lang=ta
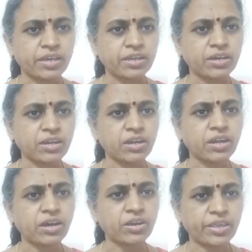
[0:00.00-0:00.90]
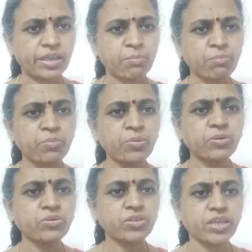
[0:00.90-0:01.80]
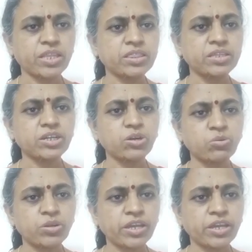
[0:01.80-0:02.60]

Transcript: ஏன்னா நான் எப்போ எந்த டவுட்டு